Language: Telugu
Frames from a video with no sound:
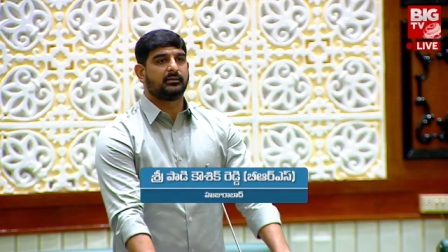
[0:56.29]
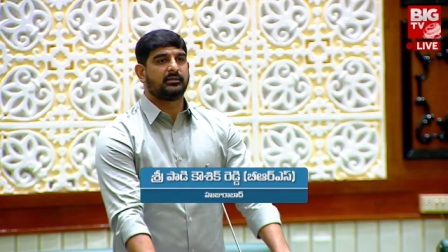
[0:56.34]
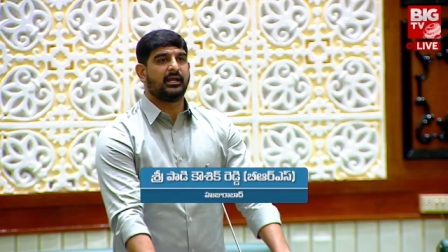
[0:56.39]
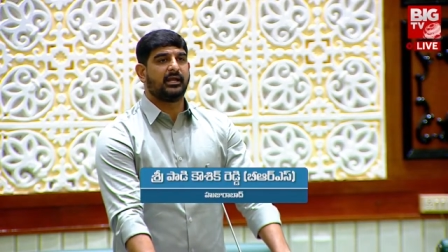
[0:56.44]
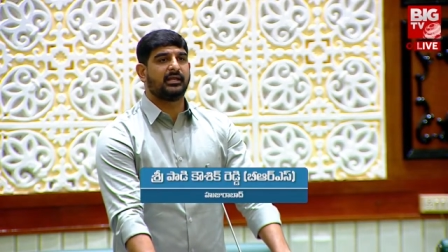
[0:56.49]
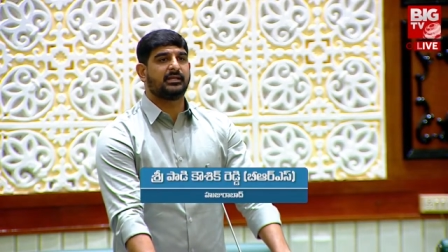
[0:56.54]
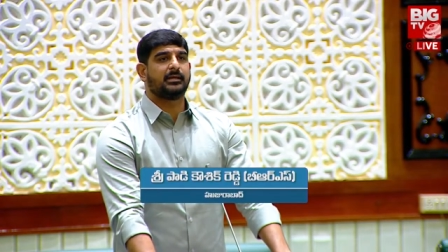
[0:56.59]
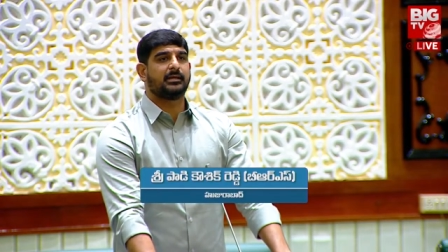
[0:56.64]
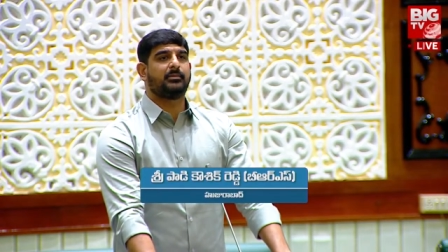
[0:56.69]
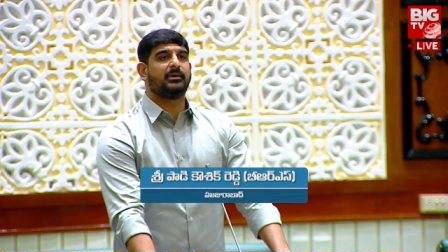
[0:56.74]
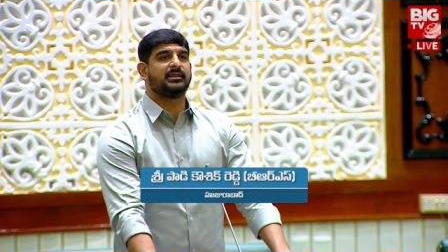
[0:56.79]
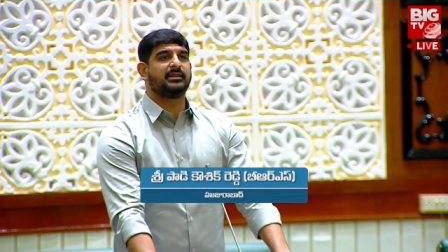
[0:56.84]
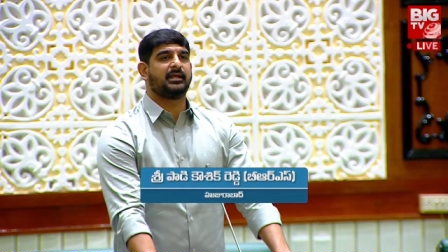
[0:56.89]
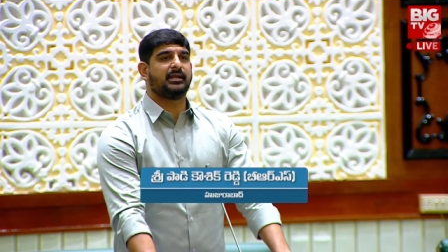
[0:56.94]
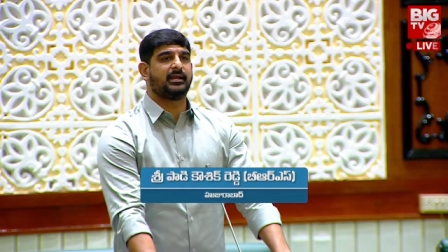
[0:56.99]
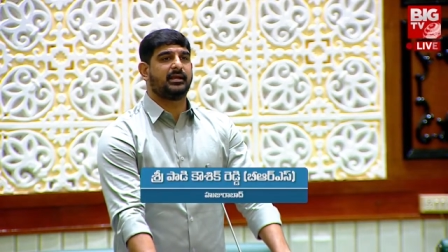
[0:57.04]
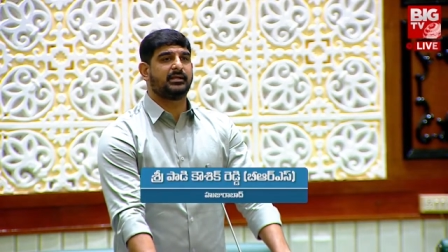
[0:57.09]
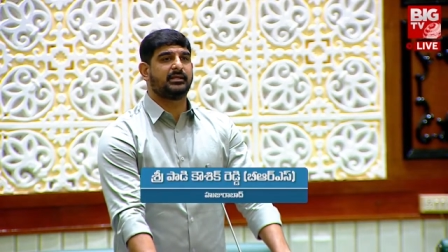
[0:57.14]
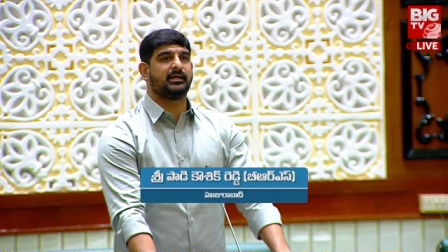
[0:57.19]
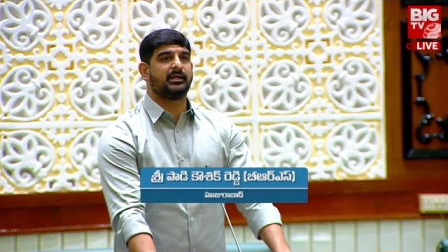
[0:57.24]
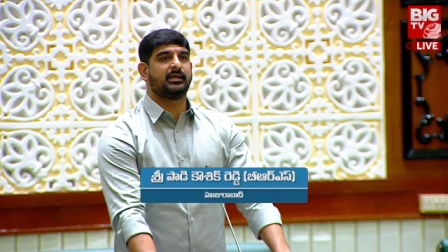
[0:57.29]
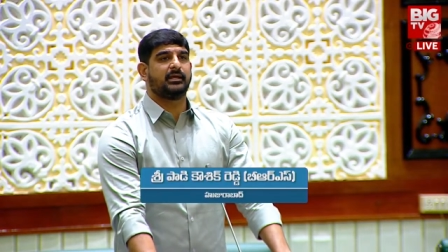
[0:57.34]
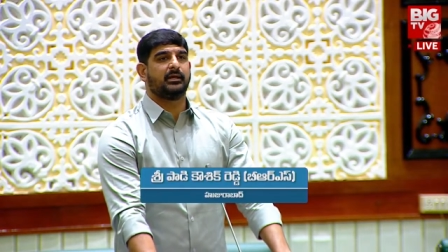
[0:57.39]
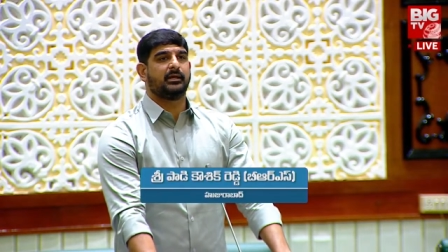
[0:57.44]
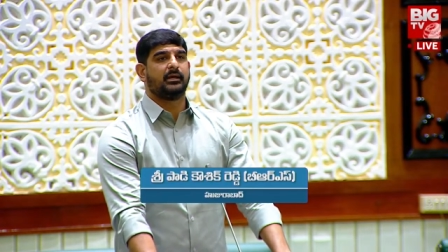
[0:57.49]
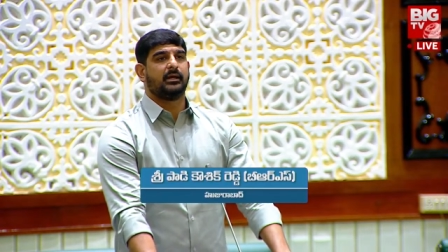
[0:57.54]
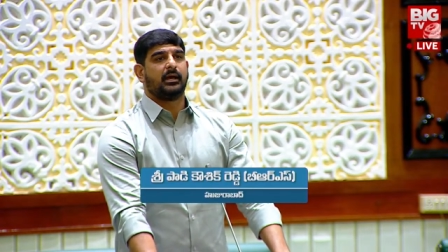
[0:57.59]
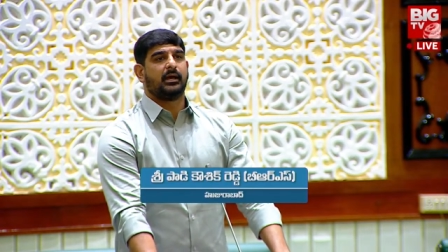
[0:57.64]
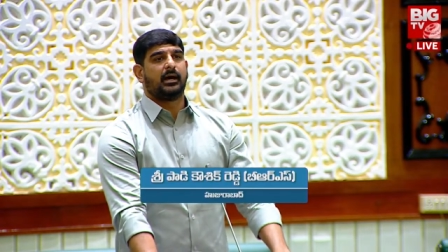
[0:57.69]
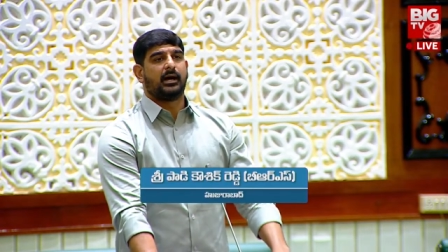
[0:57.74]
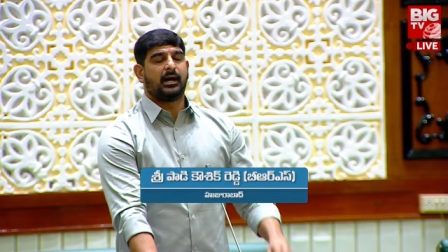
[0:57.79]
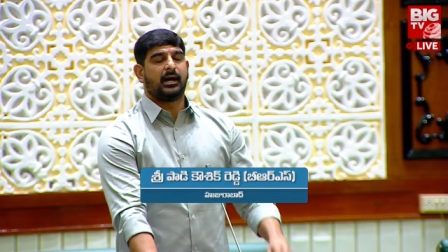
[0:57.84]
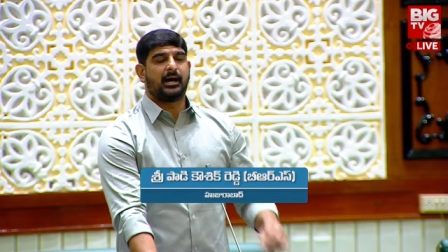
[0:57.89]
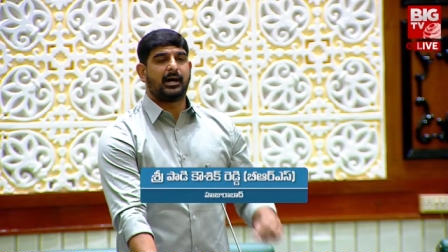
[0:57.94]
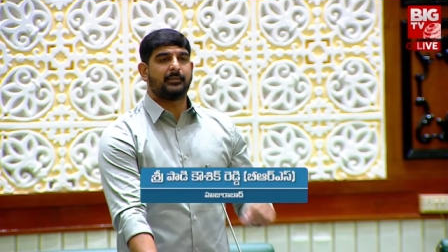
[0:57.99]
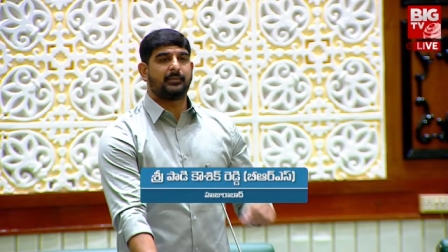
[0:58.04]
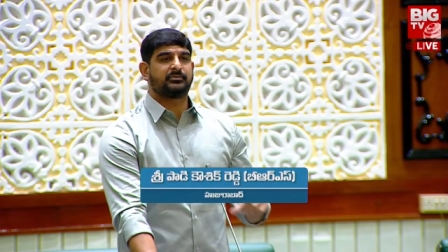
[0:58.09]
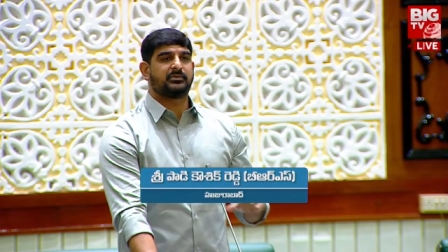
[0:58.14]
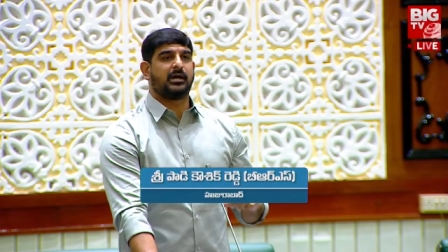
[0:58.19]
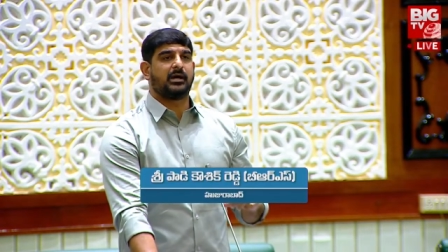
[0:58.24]
దళిత బంధు అనేది
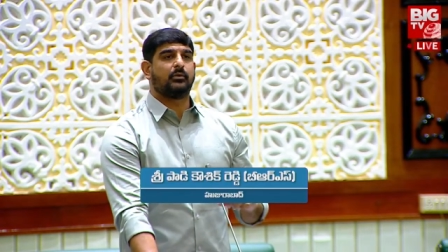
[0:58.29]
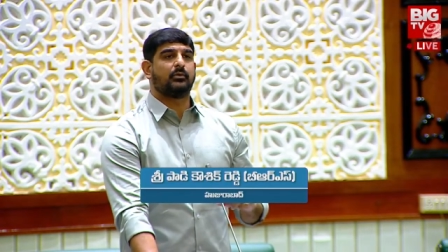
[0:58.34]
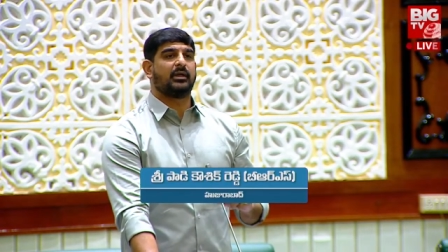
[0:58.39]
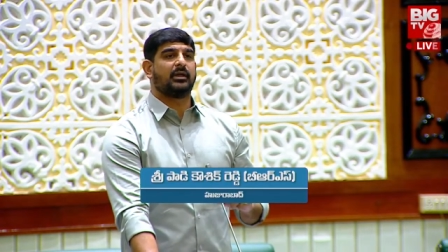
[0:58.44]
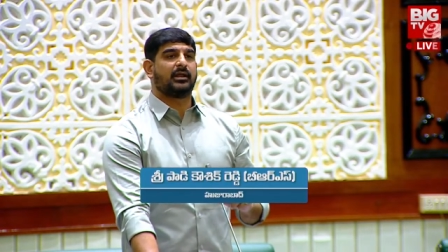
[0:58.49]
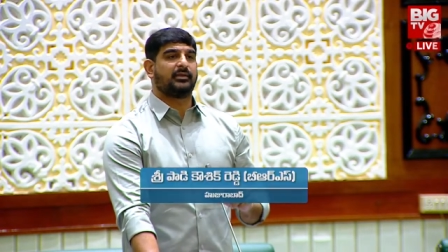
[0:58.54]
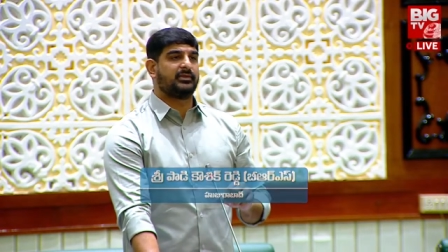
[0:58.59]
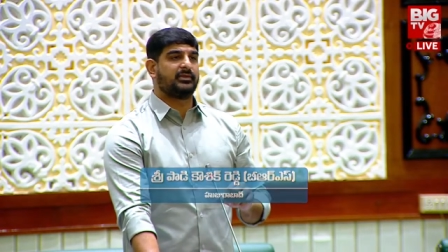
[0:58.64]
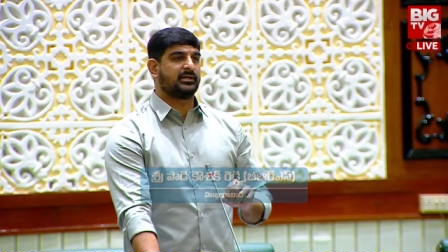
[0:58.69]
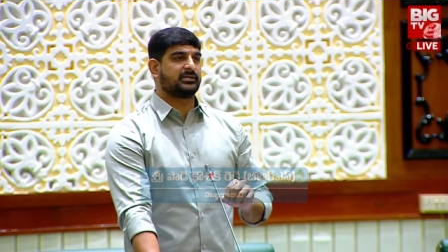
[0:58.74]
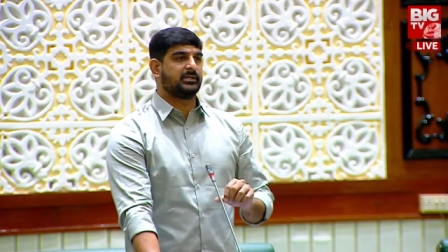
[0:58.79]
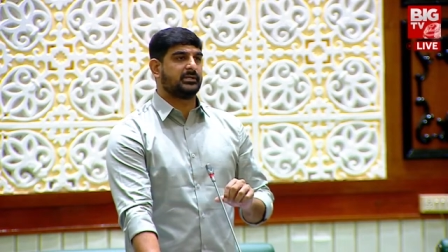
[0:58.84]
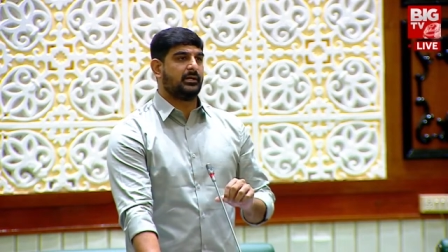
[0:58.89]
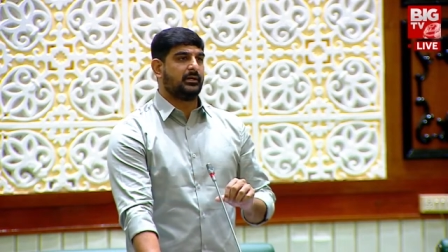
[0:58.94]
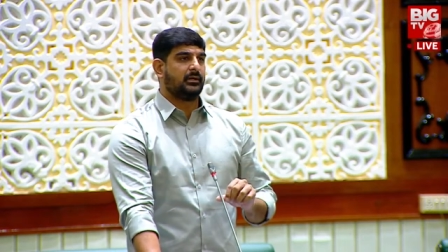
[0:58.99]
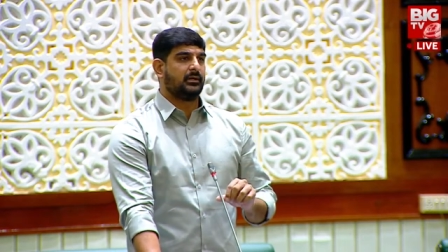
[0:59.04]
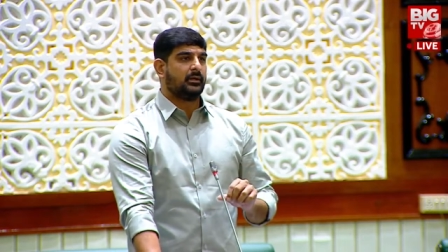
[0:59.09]
ఆపుతా ఉన్నారు అధ్యక్ష